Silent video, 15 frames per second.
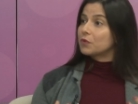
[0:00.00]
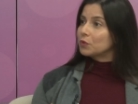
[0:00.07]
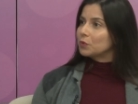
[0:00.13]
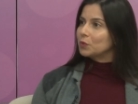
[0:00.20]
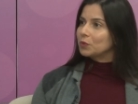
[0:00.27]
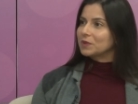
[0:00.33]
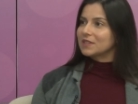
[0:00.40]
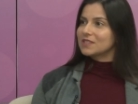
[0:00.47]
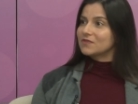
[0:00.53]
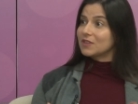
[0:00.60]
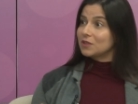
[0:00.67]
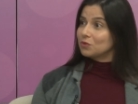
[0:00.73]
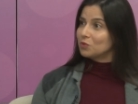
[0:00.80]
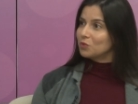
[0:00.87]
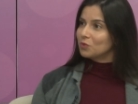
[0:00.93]
frutas,
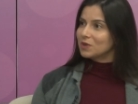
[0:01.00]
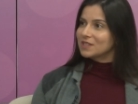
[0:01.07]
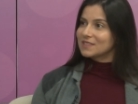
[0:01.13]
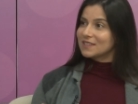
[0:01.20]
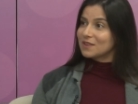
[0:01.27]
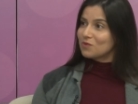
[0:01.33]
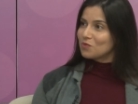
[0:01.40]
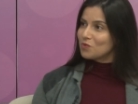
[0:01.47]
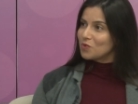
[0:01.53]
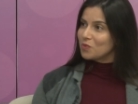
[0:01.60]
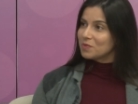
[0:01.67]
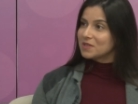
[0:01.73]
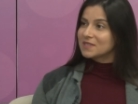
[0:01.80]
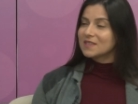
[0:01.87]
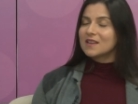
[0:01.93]
verduras,
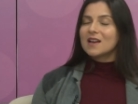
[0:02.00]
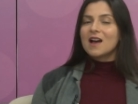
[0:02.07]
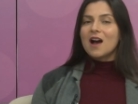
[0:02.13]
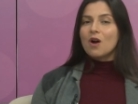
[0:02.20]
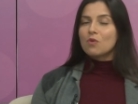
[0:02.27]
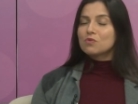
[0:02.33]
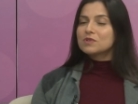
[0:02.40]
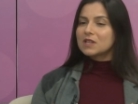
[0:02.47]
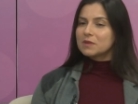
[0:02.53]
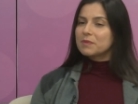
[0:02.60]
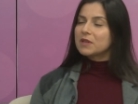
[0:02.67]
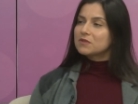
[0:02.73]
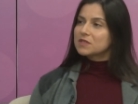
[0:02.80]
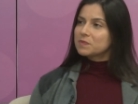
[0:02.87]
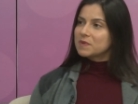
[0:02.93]
legumes, alguns
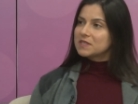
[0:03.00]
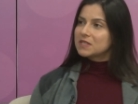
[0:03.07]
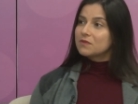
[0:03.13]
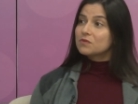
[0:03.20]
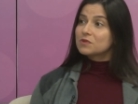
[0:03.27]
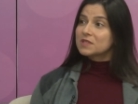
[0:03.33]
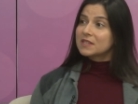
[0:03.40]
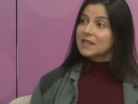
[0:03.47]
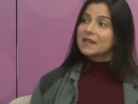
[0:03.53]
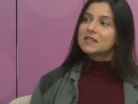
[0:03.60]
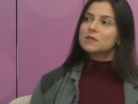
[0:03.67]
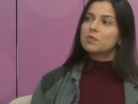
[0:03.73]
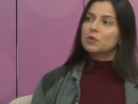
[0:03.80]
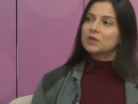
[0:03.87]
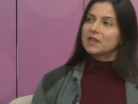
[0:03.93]
alimentos específicos que têm
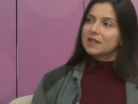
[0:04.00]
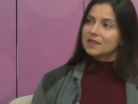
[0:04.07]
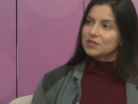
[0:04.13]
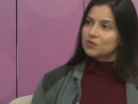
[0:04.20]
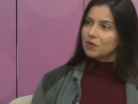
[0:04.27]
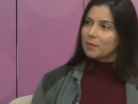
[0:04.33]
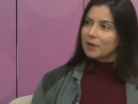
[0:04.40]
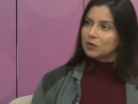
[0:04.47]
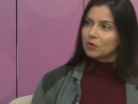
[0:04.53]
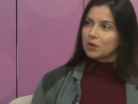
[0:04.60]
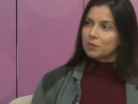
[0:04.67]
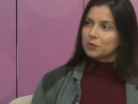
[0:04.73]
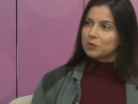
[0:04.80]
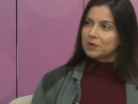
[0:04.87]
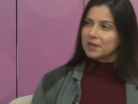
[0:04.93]
esse poder
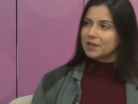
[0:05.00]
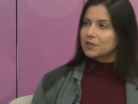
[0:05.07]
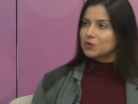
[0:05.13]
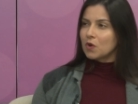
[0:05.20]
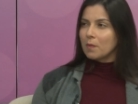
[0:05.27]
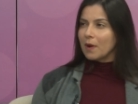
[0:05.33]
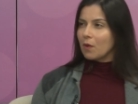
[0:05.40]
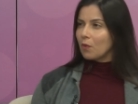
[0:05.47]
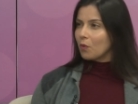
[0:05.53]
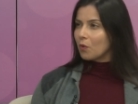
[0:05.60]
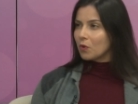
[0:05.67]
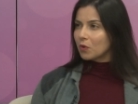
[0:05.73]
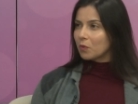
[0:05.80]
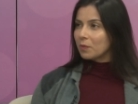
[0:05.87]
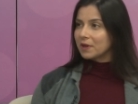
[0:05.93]
anti-inflamatório muito grande, como a
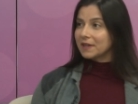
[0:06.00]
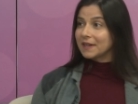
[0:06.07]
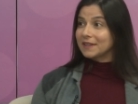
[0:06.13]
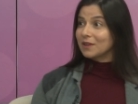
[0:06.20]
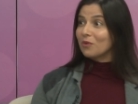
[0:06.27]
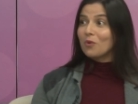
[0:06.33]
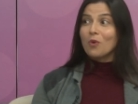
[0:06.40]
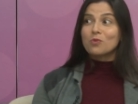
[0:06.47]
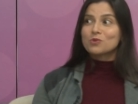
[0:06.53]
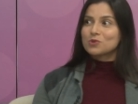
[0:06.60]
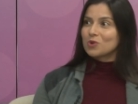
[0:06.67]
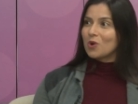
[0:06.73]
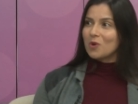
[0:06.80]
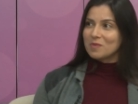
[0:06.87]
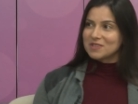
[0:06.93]
cúrcuma, né? E não
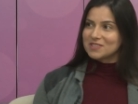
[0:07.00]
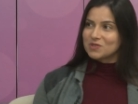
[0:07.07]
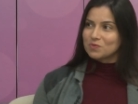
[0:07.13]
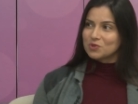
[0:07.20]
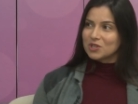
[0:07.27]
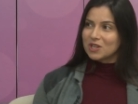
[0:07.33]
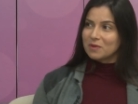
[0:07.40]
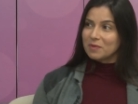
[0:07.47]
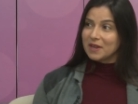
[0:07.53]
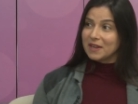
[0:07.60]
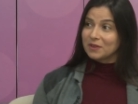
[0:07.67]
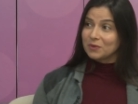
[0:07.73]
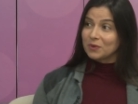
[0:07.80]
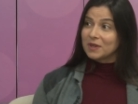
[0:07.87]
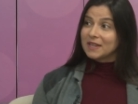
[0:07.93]
consomem esse tipo de
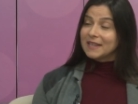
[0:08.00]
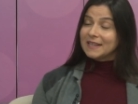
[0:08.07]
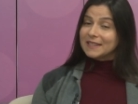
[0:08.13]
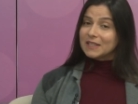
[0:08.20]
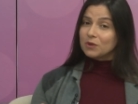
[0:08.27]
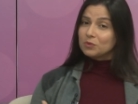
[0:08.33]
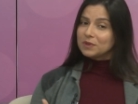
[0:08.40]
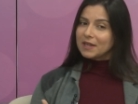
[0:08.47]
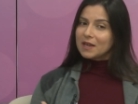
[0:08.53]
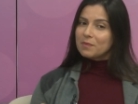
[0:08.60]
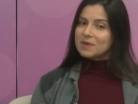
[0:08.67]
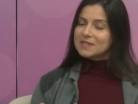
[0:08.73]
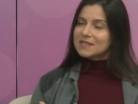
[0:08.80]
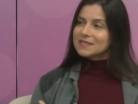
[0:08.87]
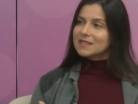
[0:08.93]
alimento. Então tem a
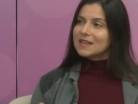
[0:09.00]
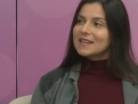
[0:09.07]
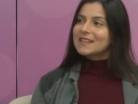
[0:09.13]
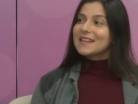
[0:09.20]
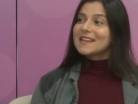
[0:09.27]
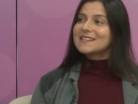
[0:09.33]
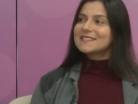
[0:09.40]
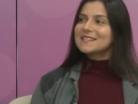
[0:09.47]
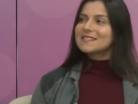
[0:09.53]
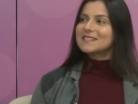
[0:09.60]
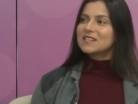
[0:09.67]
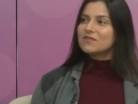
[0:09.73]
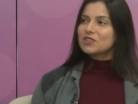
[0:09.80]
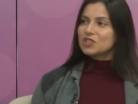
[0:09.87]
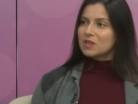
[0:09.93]
presença
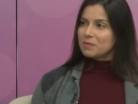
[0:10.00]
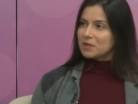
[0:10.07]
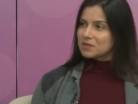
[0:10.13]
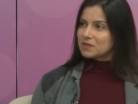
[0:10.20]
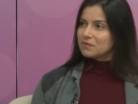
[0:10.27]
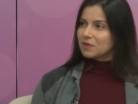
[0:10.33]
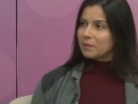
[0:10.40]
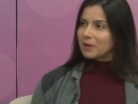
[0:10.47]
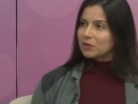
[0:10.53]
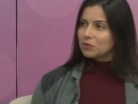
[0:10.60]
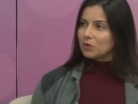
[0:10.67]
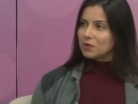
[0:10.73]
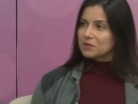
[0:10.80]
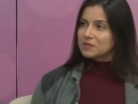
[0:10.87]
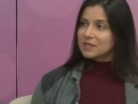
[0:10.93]
excessiva de alimentos
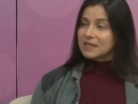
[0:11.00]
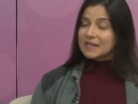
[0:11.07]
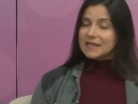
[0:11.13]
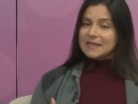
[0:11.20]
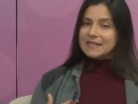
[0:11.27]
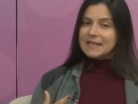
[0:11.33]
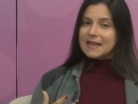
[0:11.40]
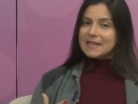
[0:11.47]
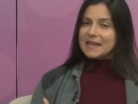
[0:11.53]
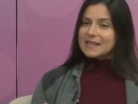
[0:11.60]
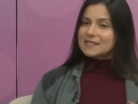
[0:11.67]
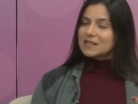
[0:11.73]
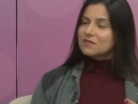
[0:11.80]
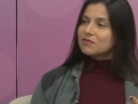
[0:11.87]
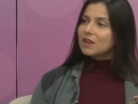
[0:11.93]
inflamatórios. E aí
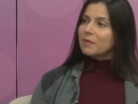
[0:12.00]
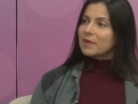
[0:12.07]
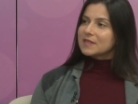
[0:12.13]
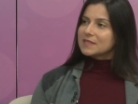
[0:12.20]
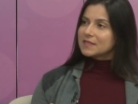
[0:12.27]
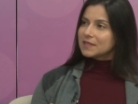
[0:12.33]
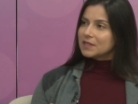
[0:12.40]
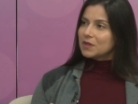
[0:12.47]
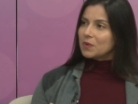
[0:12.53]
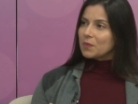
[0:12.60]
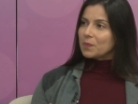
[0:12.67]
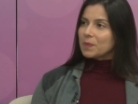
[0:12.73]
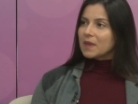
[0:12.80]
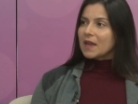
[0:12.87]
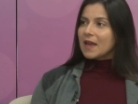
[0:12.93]
essa
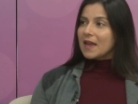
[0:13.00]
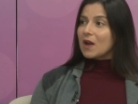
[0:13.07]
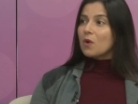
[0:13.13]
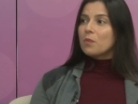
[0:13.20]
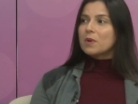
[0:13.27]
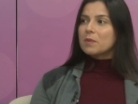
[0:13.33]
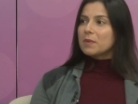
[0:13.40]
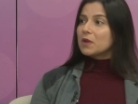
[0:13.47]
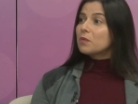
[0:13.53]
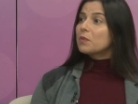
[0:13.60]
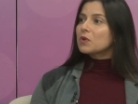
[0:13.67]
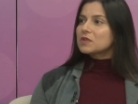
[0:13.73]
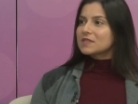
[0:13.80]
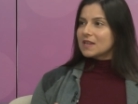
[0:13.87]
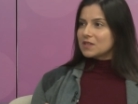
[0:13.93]
inflamação é o primeiro
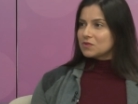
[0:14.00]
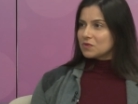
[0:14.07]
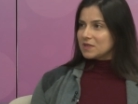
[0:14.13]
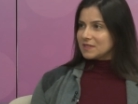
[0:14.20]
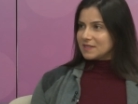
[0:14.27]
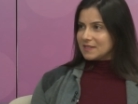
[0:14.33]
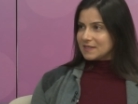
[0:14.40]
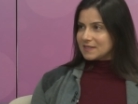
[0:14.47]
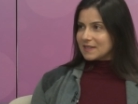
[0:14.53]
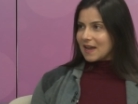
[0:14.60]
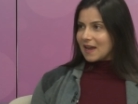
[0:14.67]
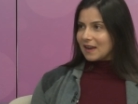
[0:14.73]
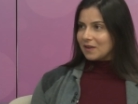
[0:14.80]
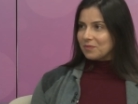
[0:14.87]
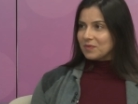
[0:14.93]
processo que se
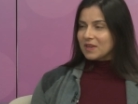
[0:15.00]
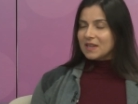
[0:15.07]
instala.